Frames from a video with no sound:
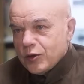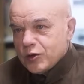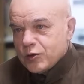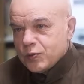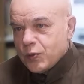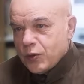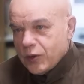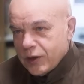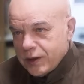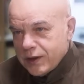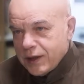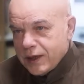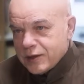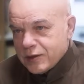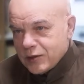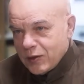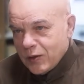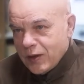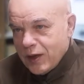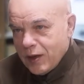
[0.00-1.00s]
los
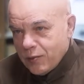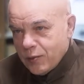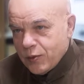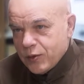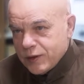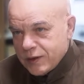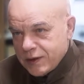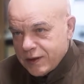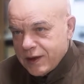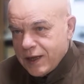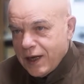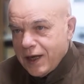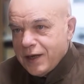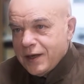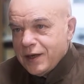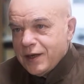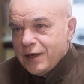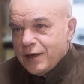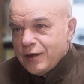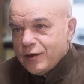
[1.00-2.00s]
poetas con la poesía
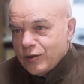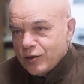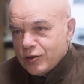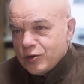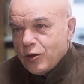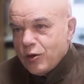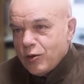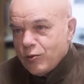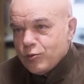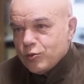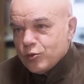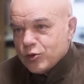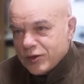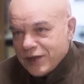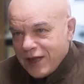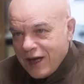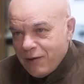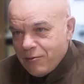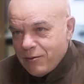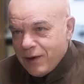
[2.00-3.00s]
no solo
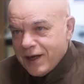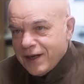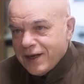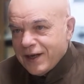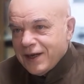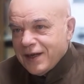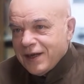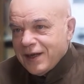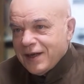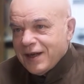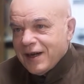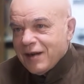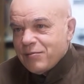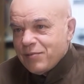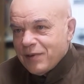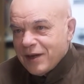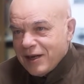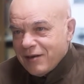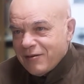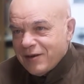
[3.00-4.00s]
buscaban la
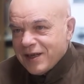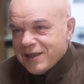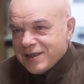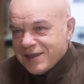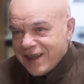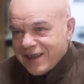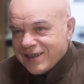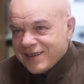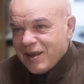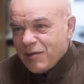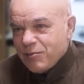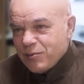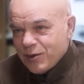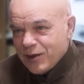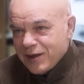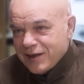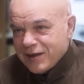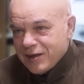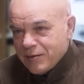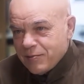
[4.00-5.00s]
palabra exacta
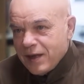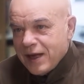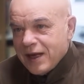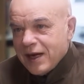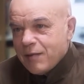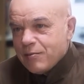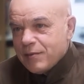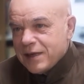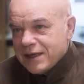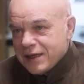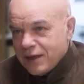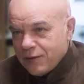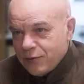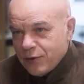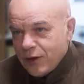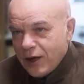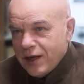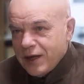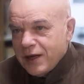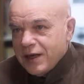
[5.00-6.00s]
por encima de la
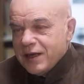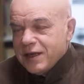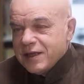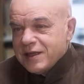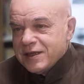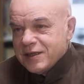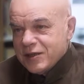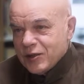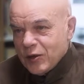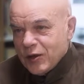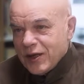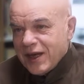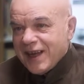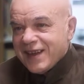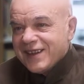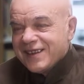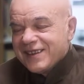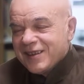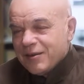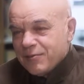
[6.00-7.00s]
metáfora, sino que
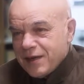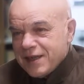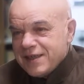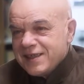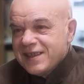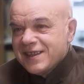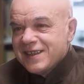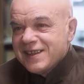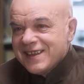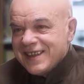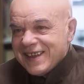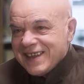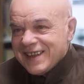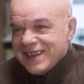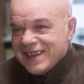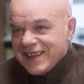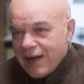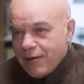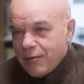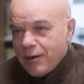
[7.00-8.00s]
además
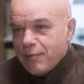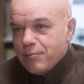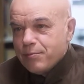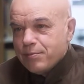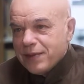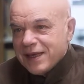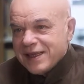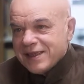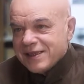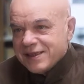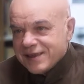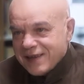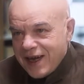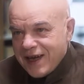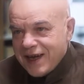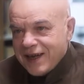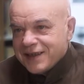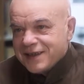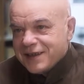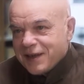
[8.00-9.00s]
intentaban
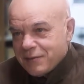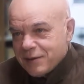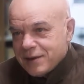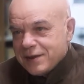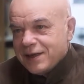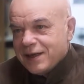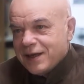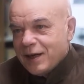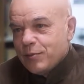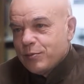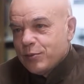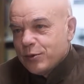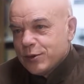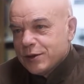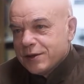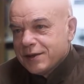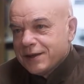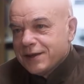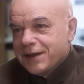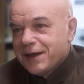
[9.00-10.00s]
pensar a través de la
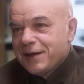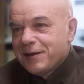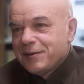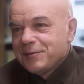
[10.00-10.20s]
poesía.